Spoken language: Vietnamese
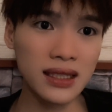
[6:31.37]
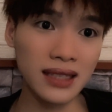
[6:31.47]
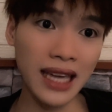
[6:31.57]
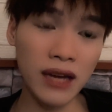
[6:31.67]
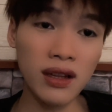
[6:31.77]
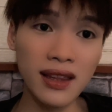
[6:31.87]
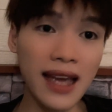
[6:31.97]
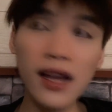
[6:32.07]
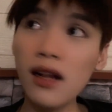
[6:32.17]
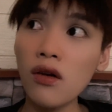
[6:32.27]
gel lên
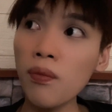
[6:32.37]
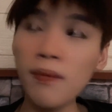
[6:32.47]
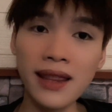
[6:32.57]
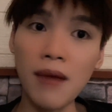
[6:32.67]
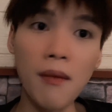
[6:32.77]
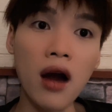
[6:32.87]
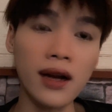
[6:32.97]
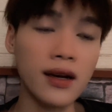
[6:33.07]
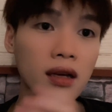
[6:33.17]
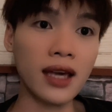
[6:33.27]
tay á lúc mà tại bọt
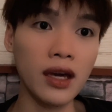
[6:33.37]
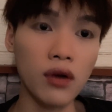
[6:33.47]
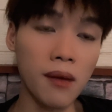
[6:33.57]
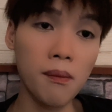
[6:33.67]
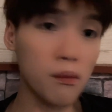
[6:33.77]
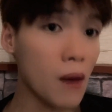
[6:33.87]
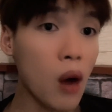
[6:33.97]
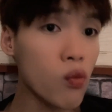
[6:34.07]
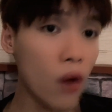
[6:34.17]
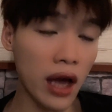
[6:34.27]
là nó kiểu nó
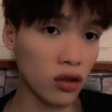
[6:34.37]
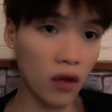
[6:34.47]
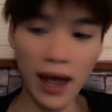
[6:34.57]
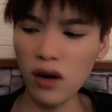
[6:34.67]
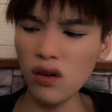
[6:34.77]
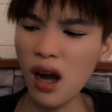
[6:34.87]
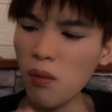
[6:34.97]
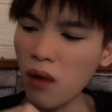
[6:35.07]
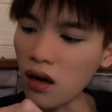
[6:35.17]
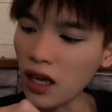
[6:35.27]
bông hoàn toàn luôn nó
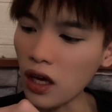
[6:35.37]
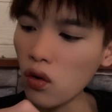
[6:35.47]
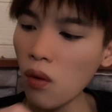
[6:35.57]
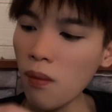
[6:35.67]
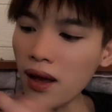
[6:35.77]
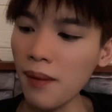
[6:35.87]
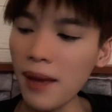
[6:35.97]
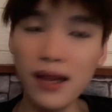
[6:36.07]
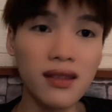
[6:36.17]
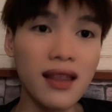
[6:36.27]
không có kiểu lúc mà các
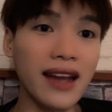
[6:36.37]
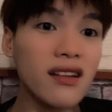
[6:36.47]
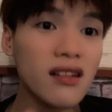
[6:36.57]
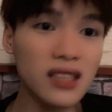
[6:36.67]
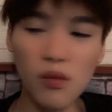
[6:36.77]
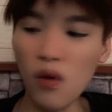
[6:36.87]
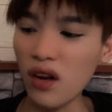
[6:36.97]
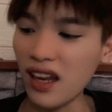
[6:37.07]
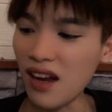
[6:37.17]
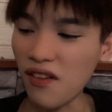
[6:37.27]
bạn tạt nước xong rồi
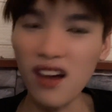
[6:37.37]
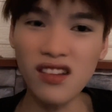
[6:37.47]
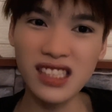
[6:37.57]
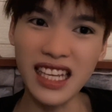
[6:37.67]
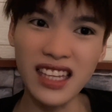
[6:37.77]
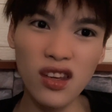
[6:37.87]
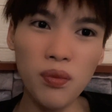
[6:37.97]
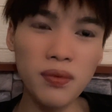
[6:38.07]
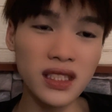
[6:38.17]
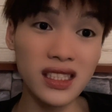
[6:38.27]
thì nó vẫn còn dính chút
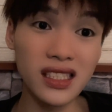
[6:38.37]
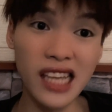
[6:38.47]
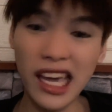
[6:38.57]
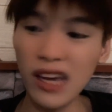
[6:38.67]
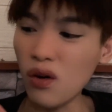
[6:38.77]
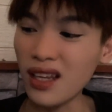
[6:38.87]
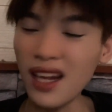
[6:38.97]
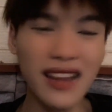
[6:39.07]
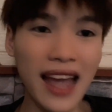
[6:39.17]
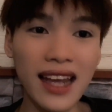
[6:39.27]
gel ở
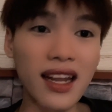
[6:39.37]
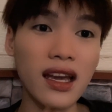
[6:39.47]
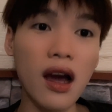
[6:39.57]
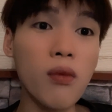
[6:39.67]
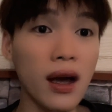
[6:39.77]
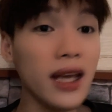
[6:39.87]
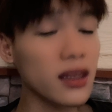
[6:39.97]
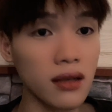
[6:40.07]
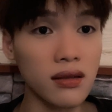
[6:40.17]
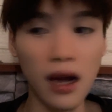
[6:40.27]
trên tay thì không có hiện
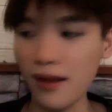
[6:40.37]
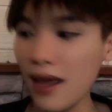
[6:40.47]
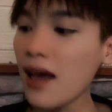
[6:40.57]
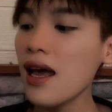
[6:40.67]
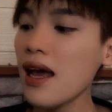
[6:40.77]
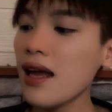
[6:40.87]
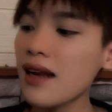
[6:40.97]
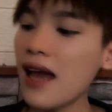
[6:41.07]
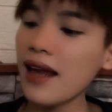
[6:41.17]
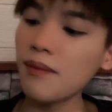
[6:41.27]
tượng nhé
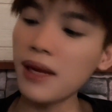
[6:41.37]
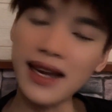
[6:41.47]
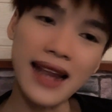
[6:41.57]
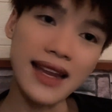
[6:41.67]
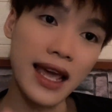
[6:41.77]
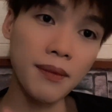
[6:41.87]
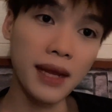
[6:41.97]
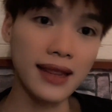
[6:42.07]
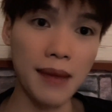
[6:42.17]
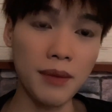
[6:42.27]
nên mình đánh cho em
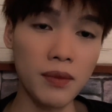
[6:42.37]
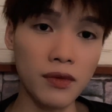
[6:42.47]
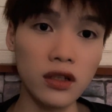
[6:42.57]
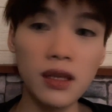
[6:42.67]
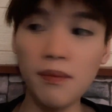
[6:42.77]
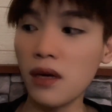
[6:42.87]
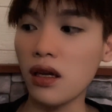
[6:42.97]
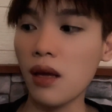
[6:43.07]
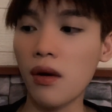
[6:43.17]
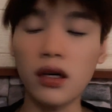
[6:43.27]
này tạm được rưỡi trên
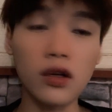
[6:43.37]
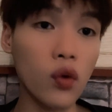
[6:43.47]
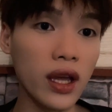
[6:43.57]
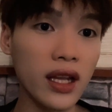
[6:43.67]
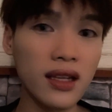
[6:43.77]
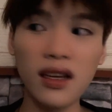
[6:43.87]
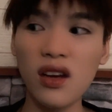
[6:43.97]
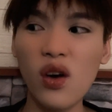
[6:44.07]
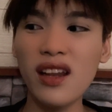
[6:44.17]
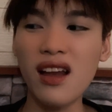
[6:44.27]
10 nha mọi người khuyên
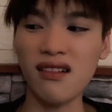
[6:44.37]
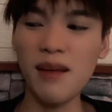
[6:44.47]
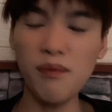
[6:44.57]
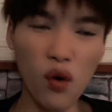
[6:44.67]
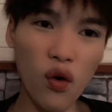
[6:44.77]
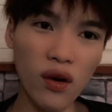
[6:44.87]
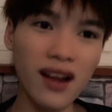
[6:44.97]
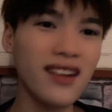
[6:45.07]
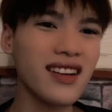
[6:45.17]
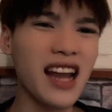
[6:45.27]
khuyên thật nên mua nhé
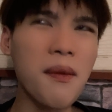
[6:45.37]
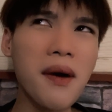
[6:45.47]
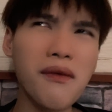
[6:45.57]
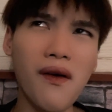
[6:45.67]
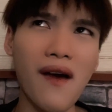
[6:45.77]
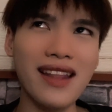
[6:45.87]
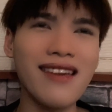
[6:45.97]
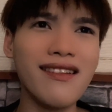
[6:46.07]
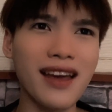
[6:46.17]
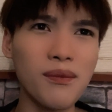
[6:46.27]
nếu mà ngoại
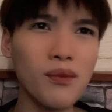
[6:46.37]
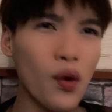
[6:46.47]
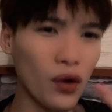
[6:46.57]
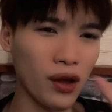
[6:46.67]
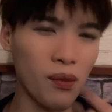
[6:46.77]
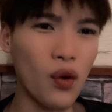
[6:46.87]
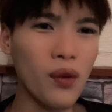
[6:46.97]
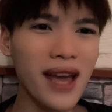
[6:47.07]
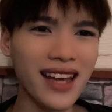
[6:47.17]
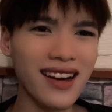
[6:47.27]
trừ cái mùi mũi
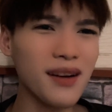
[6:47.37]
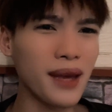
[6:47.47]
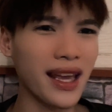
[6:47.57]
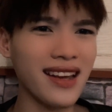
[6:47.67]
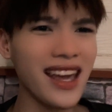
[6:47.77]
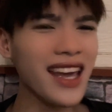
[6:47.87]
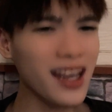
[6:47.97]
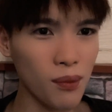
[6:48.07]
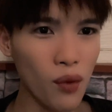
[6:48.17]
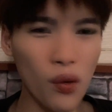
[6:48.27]
bạn hơi bị ghét
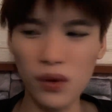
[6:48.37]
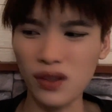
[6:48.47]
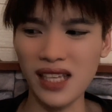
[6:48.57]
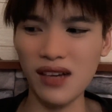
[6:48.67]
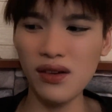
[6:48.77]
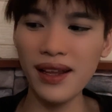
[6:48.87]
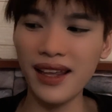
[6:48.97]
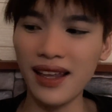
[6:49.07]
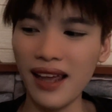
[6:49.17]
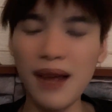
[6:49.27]
cái mùi một xíu
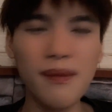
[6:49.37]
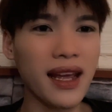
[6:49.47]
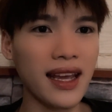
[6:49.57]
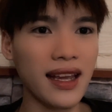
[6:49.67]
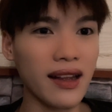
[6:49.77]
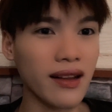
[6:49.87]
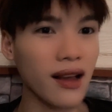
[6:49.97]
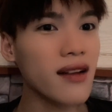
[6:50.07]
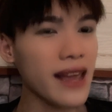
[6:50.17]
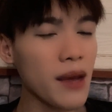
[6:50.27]
thì em này
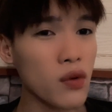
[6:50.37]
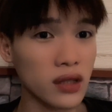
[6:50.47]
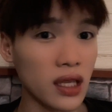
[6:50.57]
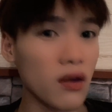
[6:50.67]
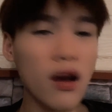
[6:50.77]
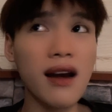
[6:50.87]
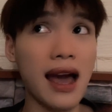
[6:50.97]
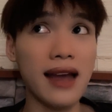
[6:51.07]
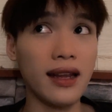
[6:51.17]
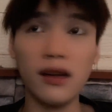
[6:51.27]
cân nhắc một xíu còn
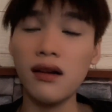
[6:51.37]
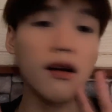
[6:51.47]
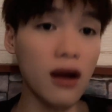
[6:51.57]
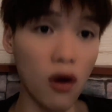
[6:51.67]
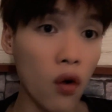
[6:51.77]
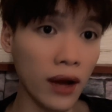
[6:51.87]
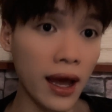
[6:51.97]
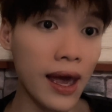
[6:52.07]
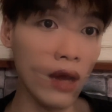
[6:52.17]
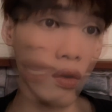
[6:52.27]
lại thì rất là ok
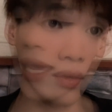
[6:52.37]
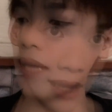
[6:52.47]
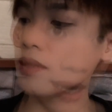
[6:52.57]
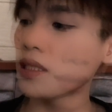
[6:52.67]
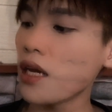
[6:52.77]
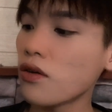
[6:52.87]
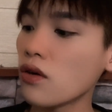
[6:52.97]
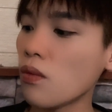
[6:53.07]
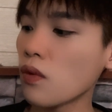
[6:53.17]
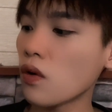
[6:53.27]
luôn nha
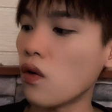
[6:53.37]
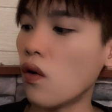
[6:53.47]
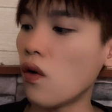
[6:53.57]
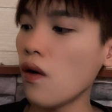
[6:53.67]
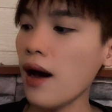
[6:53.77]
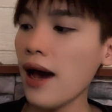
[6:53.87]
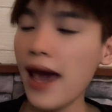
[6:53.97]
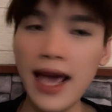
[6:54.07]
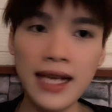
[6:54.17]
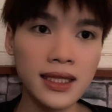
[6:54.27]
serum của
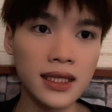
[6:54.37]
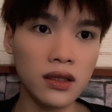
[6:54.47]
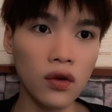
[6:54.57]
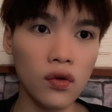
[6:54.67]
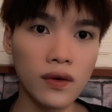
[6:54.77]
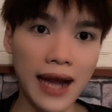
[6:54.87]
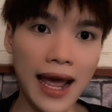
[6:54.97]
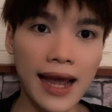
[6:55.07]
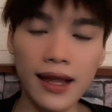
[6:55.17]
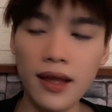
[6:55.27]

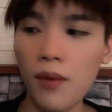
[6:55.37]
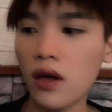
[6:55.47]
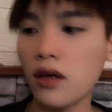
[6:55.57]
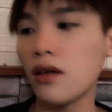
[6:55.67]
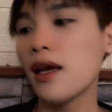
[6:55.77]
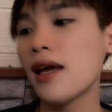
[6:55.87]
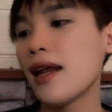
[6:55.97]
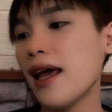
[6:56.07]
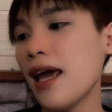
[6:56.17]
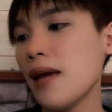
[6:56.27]
Estura này nha mọi người
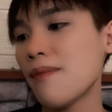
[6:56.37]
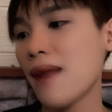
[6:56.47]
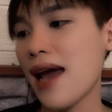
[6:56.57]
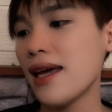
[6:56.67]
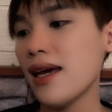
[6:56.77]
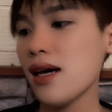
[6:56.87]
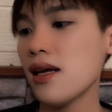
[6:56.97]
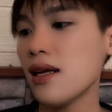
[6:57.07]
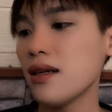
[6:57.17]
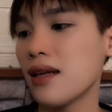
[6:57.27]
thì em này á
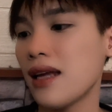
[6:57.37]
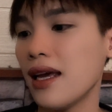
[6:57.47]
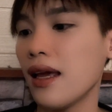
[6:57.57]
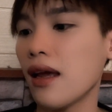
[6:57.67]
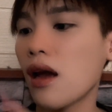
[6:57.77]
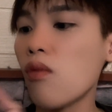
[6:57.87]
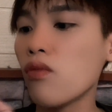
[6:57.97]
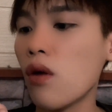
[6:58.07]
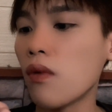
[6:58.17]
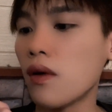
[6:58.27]
thì
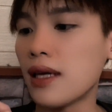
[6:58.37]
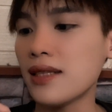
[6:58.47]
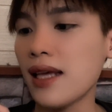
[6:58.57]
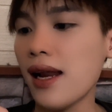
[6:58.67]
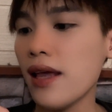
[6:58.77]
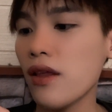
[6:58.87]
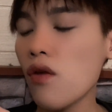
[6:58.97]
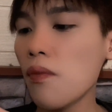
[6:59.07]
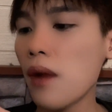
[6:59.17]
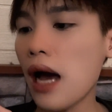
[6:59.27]
công dụng của nó sẽ là
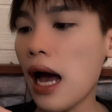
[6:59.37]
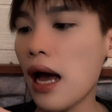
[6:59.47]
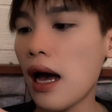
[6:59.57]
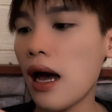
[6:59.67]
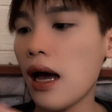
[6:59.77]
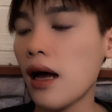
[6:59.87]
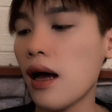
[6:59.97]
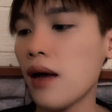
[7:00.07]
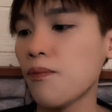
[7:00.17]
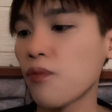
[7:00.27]
giúp
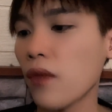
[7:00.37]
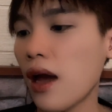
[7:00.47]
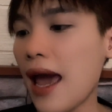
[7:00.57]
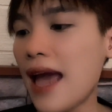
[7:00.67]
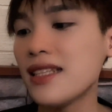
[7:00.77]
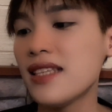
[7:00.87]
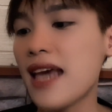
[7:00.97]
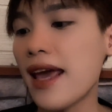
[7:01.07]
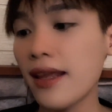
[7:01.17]
uh, hạn chế